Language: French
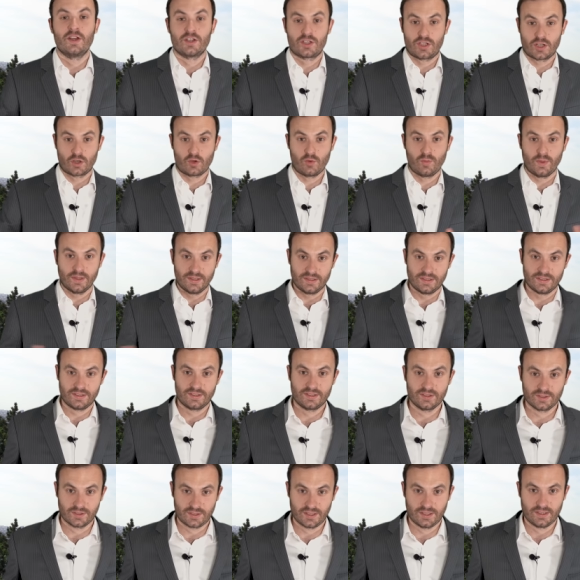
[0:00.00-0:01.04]
J'accompagne des
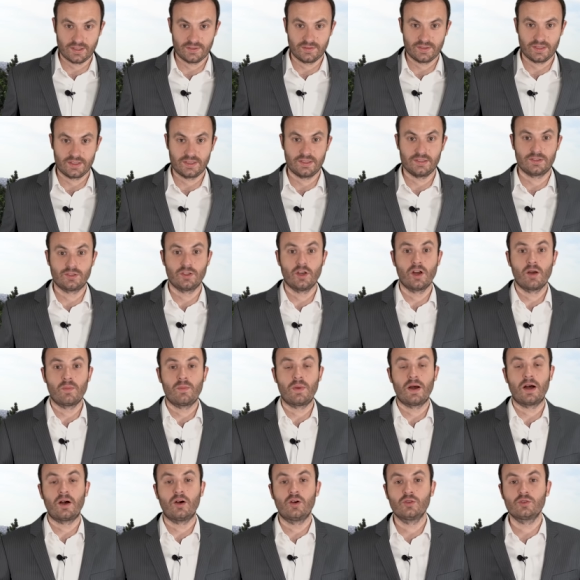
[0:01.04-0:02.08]
centaines d'investisseurs
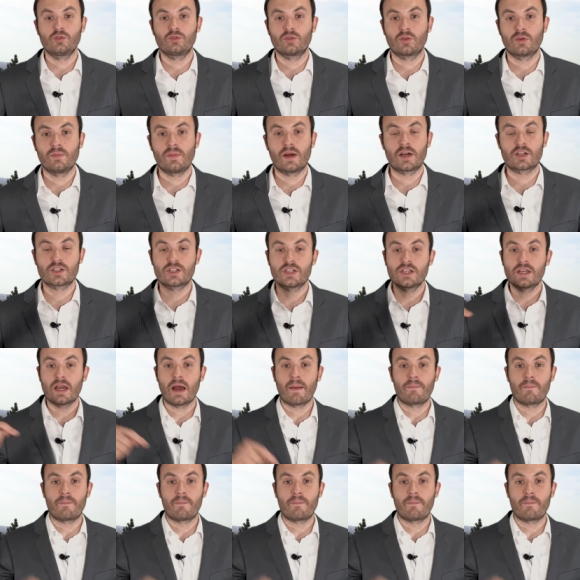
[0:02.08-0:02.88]
par an sur le marché